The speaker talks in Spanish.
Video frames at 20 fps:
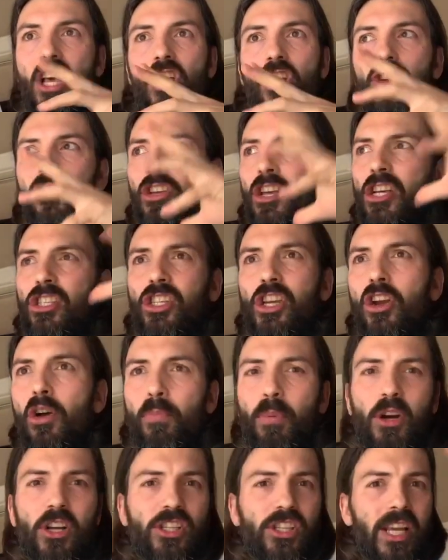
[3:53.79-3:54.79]
Y es que no
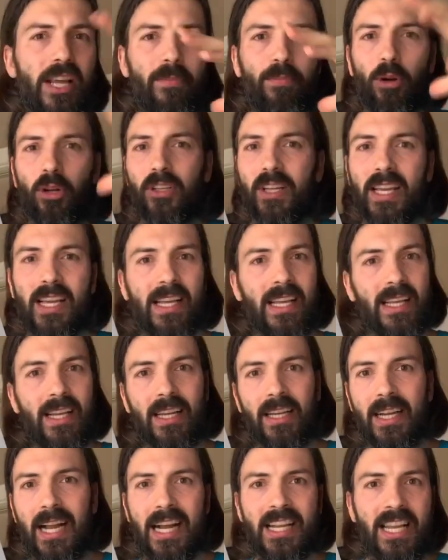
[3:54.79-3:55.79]
puede ser porque
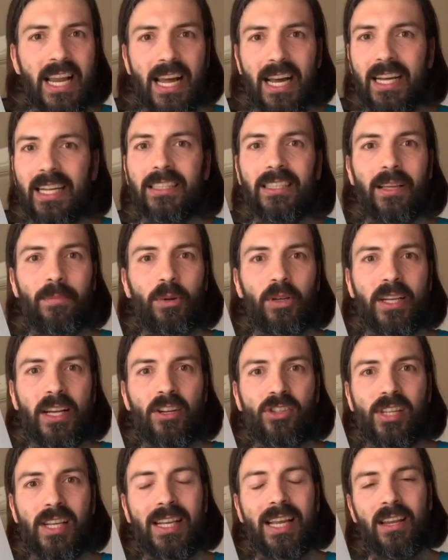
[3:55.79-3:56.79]
engaña a la gente, porque no
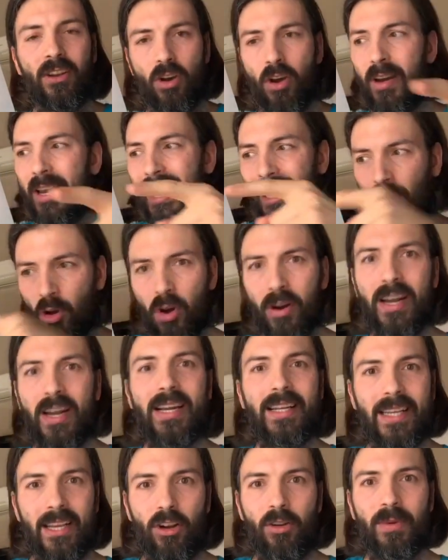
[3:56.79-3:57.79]
sé qué, no. Recorre el
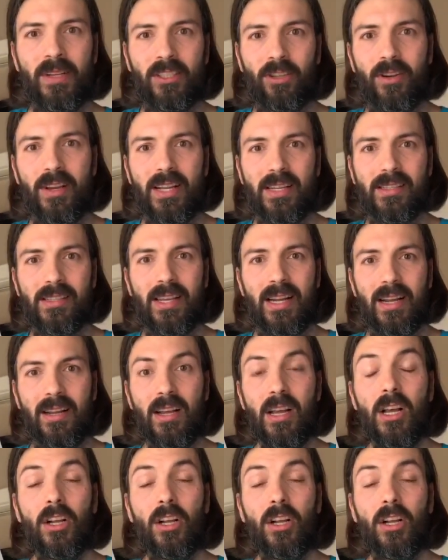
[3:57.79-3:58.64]
kilómetro extra.